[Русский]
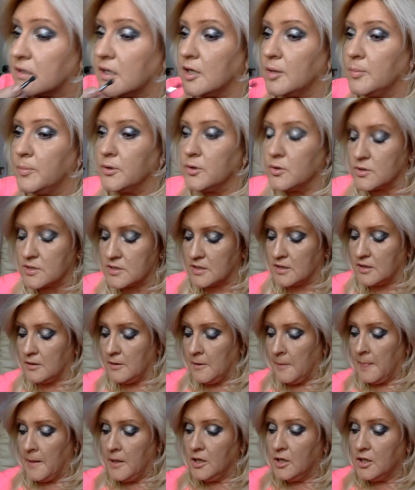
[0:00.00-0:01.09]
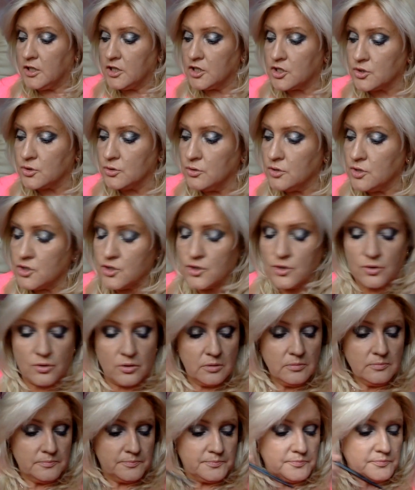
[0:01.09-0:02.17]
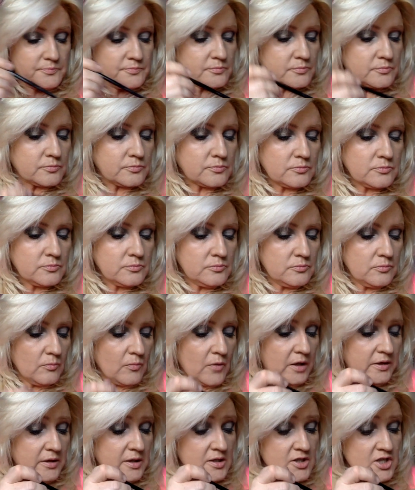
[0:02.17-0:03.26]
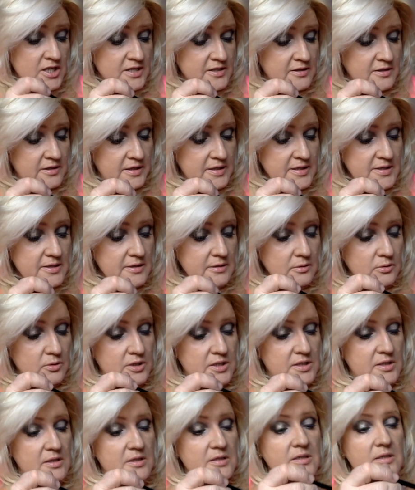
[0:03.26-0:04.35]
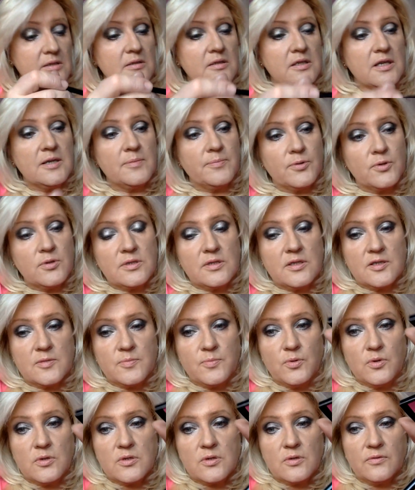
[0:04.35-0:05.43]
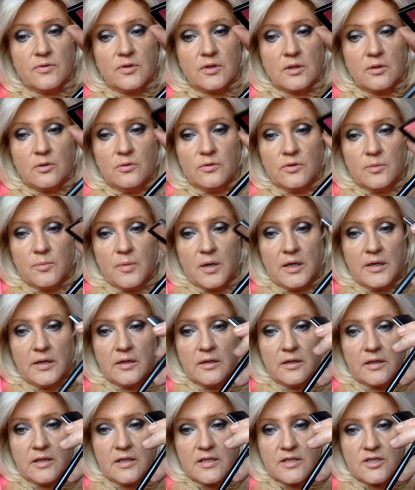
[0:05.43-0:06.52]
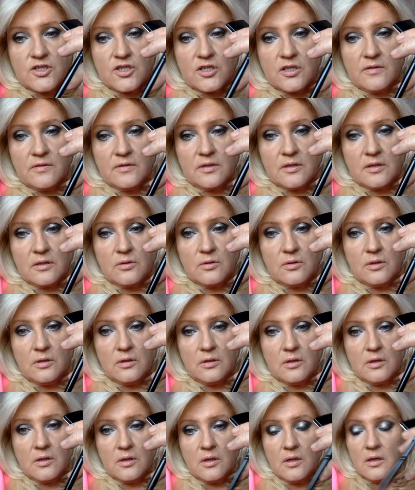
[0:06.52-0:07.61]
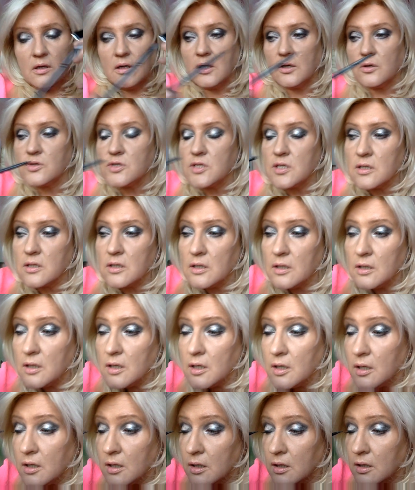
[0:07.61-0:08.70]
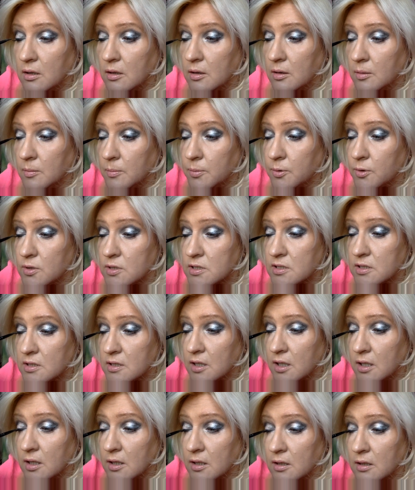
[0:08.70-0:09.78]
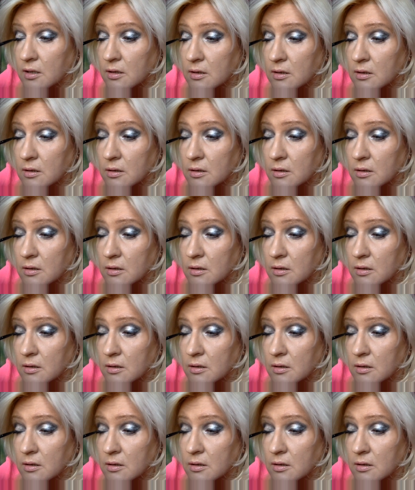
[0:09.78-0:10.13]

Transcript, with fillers: как блестки. И что еще? Я часто так сделаю, кстати. Я просто использую вот такой вот маленькой кисточкой, вот такой, коротенькой, а, просто как